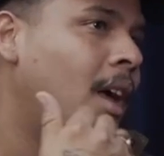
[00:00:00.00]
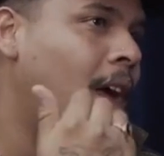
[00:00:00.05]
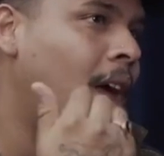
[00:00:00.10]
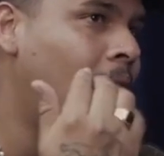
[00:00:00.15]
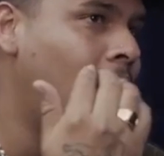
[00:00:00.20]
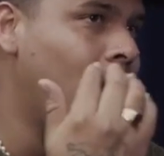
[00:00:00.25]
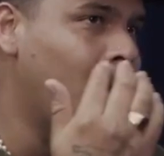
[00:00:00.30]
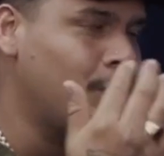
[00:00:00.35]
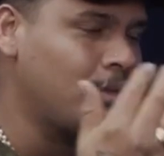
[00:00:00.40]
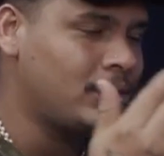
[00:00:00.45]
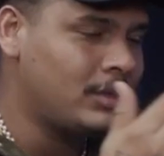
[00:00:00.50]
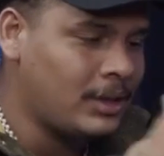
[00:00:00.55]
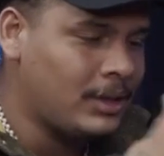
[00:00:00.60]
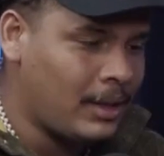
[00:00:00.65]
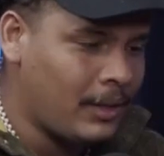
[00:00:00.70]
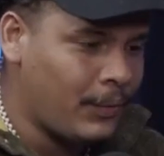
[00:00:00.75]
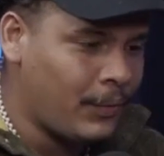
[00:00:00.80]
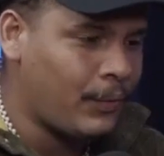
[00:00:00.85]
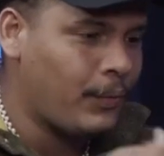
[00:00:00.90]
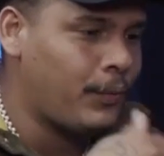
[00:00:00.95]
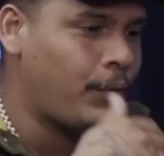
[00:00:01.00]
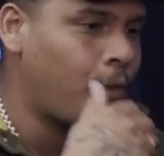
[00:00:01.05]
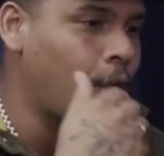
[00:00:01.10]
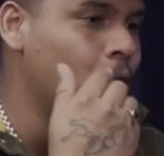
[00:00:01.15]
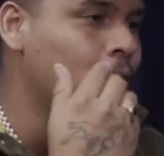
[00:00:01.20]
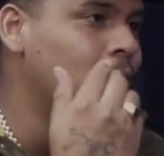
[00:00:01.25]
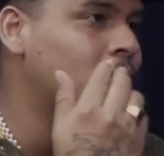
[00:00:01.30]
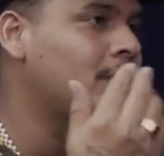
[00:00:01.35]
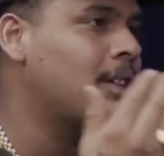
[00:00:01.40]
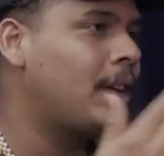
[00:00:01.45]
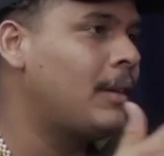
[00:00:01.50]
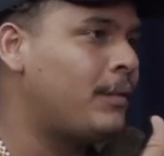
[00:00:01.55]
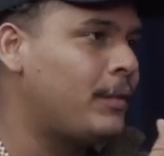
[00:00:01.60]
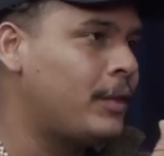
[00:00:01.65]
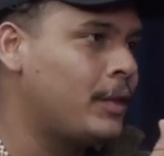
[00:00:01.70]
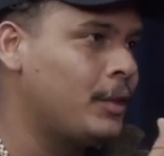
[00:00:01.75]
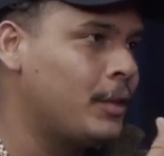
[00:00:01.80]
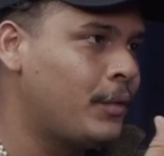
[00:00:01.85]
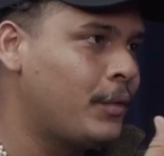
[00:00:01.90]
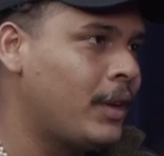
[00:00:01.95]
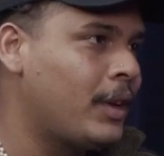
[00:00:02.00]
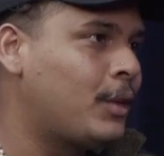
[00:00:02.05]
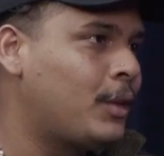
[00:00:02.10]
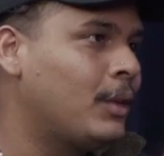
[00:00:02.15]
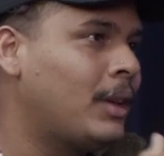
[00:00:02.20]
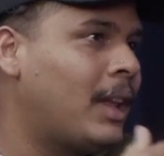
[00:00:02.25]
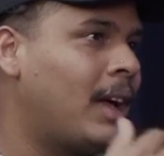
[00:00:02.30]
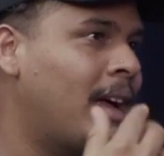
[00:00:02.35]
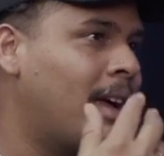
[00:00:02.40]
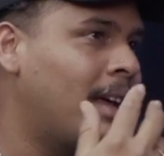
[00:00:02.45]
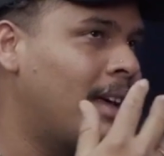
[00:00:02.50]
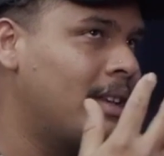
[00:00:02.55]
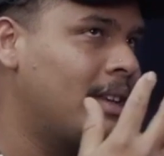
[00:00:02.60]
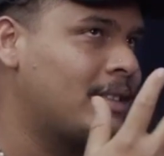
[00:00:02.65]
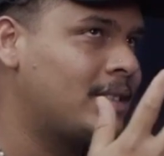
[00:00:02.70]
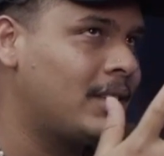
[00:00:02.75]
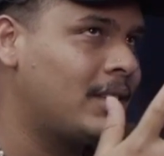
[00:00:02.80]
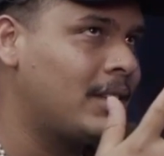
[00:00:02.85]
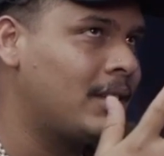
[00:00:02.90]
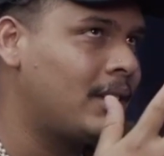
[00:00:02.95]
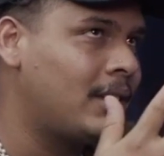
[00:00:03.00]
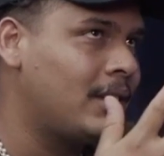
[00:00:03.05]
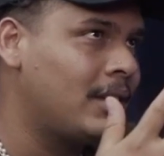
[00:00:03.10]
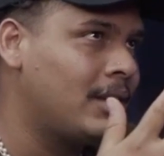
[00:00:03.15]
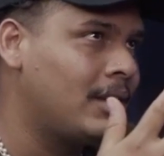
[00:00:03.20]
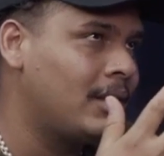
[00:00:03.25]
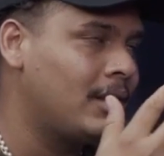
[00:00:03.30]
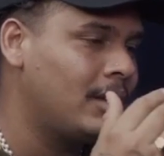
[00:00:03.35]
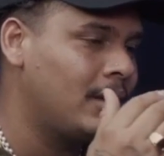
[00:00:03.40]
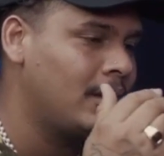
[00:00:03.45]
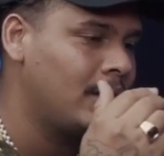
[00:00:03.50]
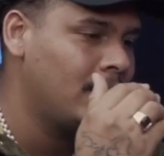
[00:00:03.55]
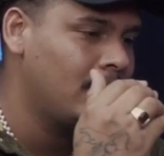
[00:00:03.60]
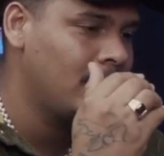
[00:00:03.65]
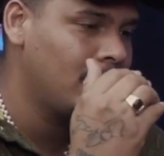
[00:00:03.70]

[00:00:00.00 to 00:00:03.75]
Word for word: É um desafio, foi um desafio veicular ela sem que